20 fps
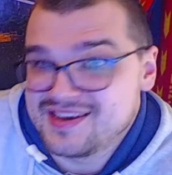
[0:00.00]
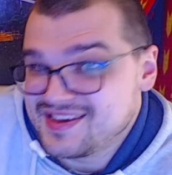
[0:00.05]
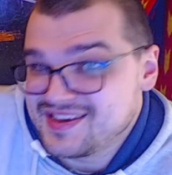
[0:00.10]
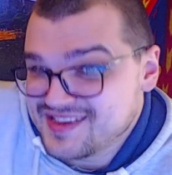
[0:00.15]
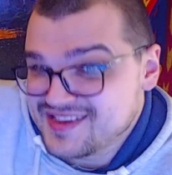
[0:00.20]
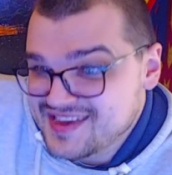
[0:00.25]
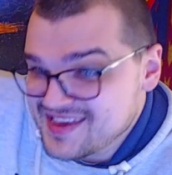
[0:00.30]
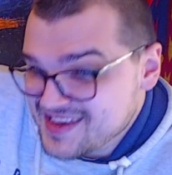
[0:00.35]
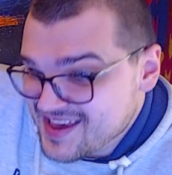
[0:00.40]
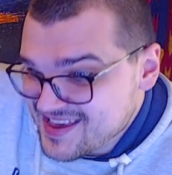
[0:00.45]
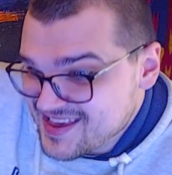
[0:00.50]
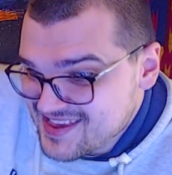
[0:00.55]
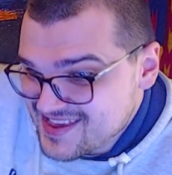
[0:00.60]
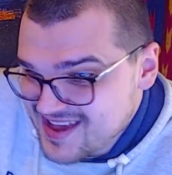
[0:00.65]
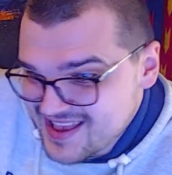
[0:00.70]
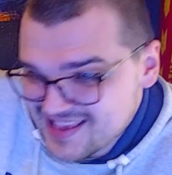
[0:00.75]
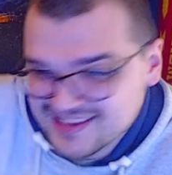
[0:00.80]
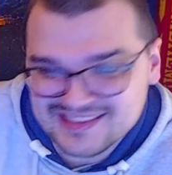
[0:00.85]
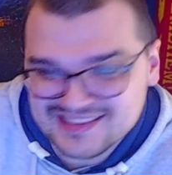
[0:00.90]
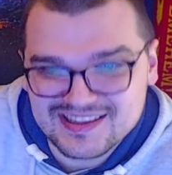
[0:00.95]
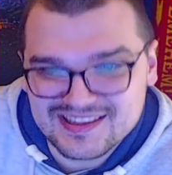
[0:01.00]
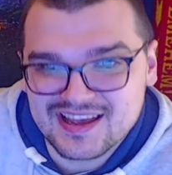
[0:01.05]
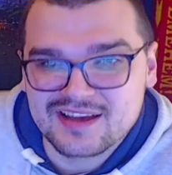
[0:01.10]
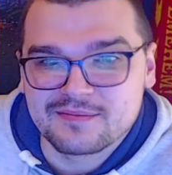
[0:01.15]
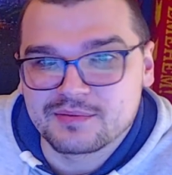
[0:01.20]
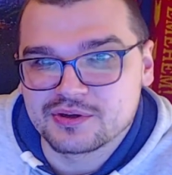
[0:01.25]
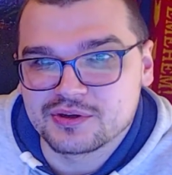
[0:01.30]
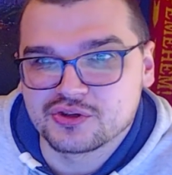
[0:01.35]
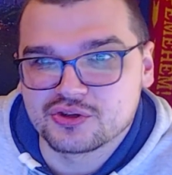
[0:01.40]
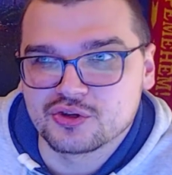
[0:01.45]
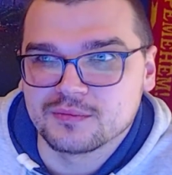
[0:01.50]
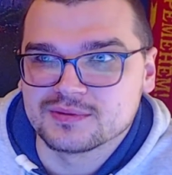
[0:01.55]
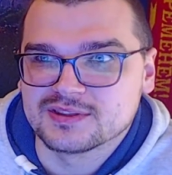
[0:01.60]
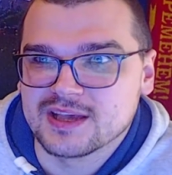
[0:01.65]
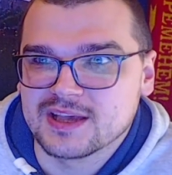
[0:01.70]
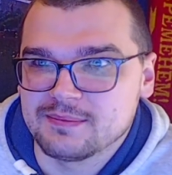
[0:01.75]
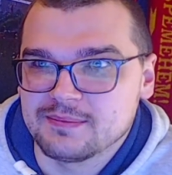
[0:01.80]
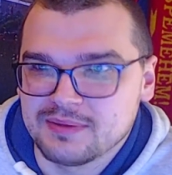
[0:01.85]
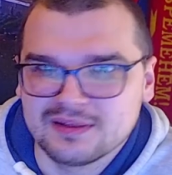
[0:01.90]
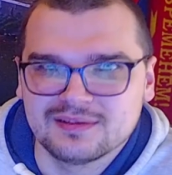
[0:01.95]
Я не знаю, причем
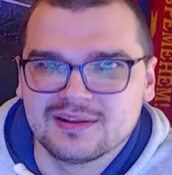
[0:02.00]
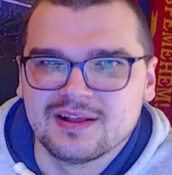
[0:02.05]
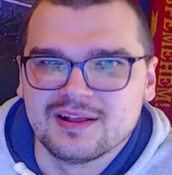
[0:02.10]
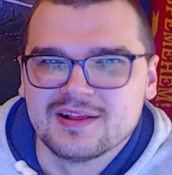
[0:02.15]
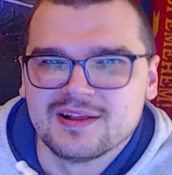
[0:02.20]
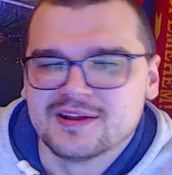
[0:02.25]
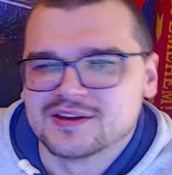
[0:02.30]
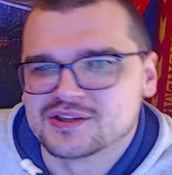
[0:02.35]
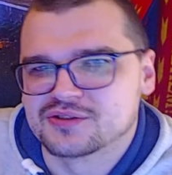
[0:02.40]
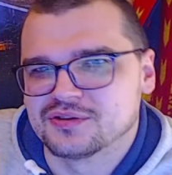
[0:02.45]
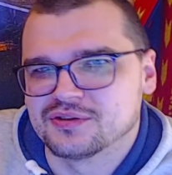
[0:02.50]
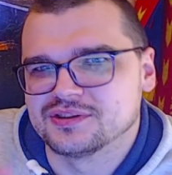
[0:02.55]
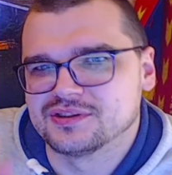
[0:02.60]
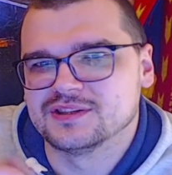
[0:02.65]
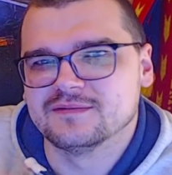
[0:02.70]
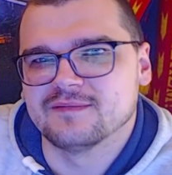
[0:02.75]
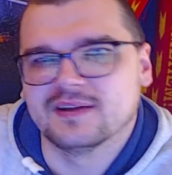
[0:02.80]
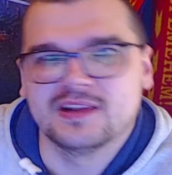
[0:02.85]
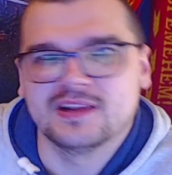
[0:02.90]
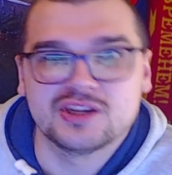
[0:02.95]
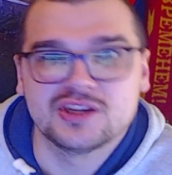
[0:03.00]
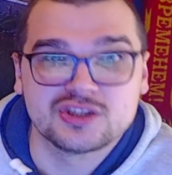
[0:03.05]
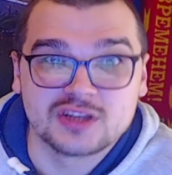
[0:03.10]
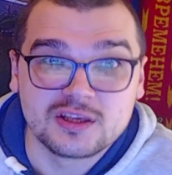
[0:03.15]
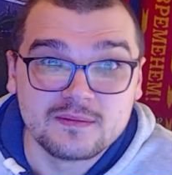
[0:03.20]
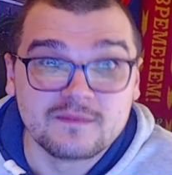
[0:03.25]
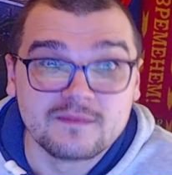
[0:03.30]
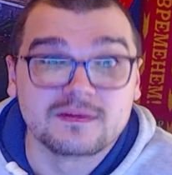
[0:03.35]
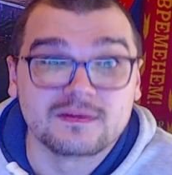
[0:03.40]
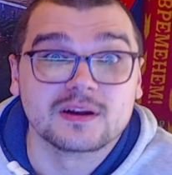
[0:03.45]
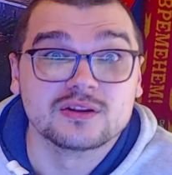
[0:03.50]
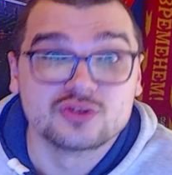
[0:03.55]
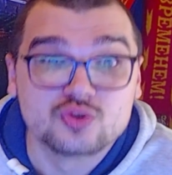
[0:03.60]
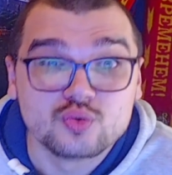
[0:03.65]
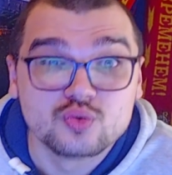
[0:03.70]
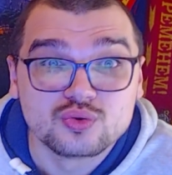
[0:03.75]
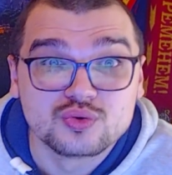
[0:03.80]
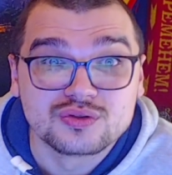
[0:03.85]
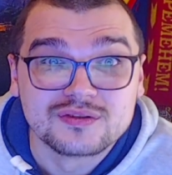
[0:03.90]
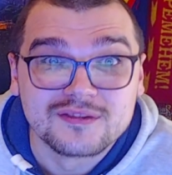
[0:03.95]
забил, что символично, им
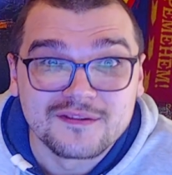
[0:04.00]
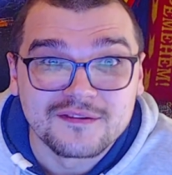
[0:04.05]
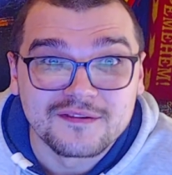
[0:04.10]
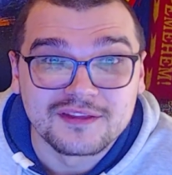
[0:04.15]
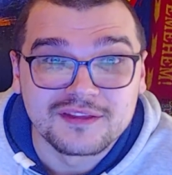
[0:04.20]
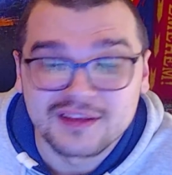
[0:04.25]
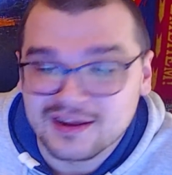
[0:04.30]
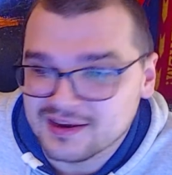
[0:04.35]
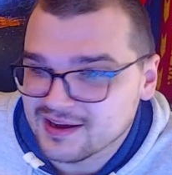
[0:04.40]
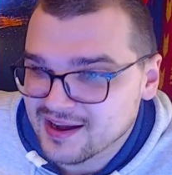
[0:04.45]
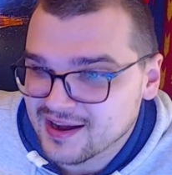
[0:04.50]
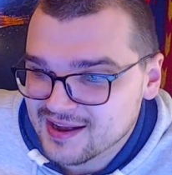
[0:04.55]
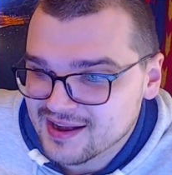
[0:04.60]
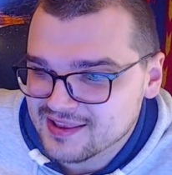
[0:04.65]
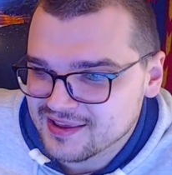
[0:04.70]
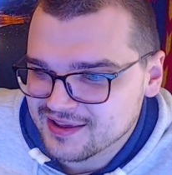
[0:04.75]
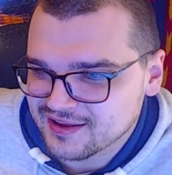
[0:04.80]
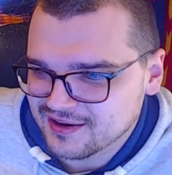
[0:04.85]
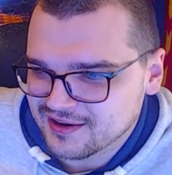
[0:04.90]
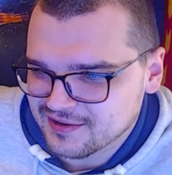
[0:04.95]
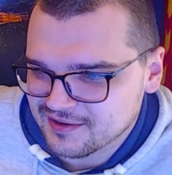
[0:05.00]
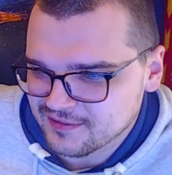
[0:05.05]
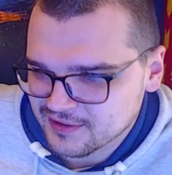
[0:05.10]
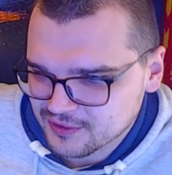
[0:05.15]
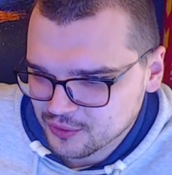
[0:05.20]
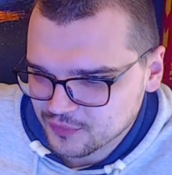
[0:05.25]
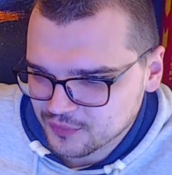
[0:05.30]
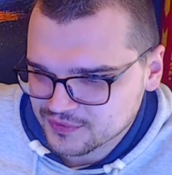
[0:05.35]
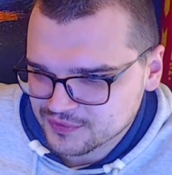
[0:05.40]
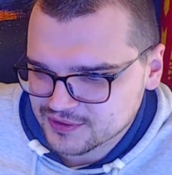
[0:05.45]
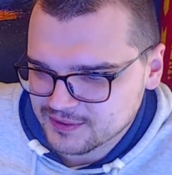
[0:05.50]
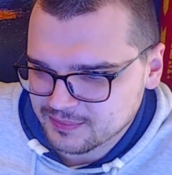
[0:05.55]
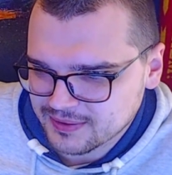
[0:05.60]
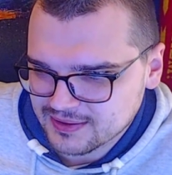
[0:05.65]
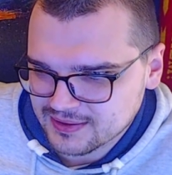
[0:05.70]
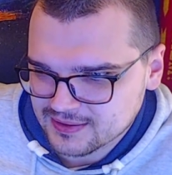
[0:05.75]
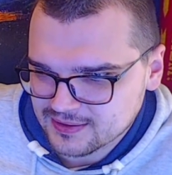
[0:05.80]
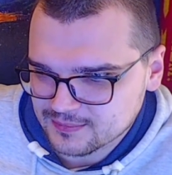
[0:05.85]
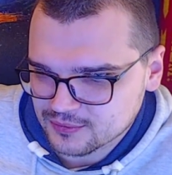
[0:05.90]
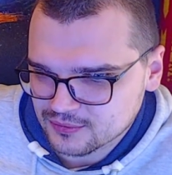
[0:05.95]
француз в финале, а не Левандовский.
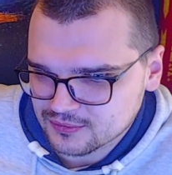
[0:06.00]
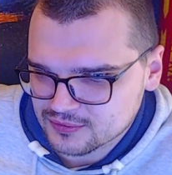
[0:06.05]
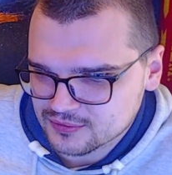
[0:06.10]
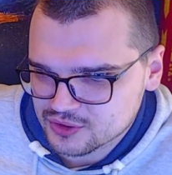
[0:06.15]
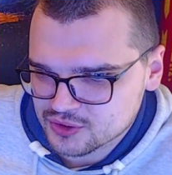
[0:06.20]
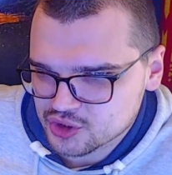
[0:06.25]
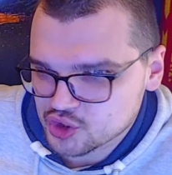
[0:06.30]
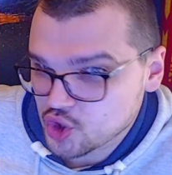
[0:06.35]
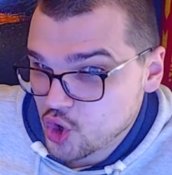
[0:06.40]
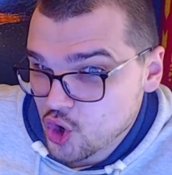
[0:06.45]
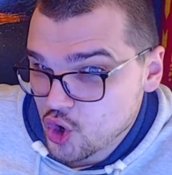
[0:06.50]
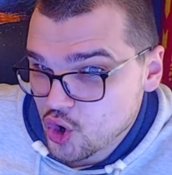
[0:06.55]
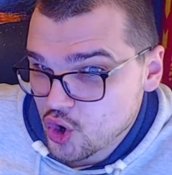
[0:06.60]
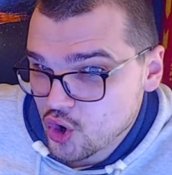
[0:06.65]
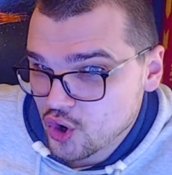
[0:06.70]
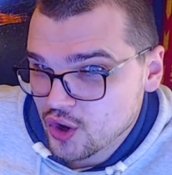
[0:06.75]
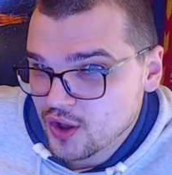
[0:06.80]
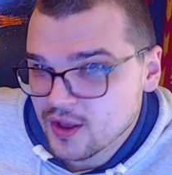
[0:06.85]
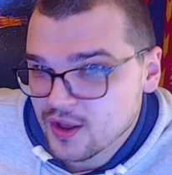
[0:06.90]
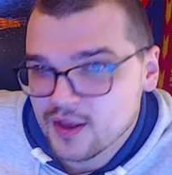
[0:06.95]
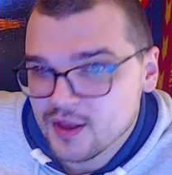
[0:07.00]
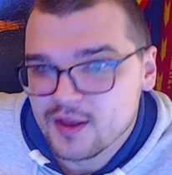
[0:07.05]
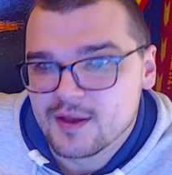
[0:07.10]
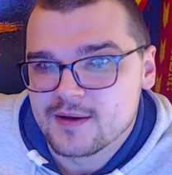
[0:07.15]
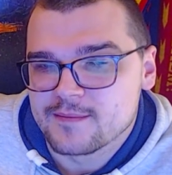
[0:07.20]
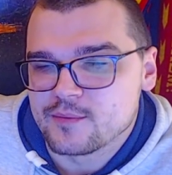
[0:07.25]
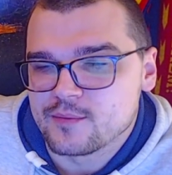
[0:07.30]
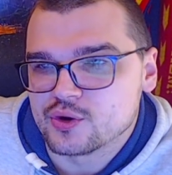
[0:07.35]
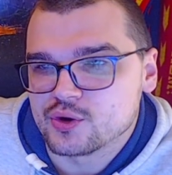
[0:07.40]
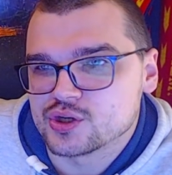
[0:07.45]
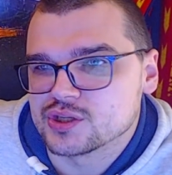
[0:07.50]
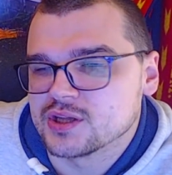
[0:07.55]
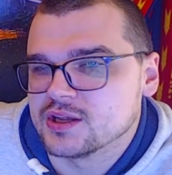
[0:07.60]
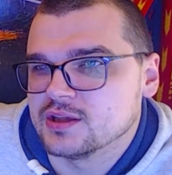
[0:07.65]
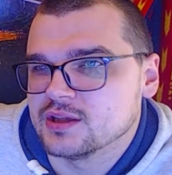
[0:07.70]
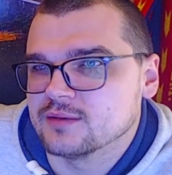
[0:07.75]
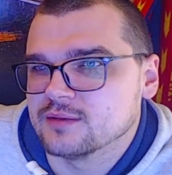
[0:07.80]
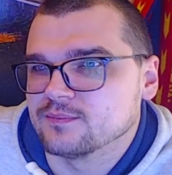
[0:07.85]
Поэтому, чё... Может, они...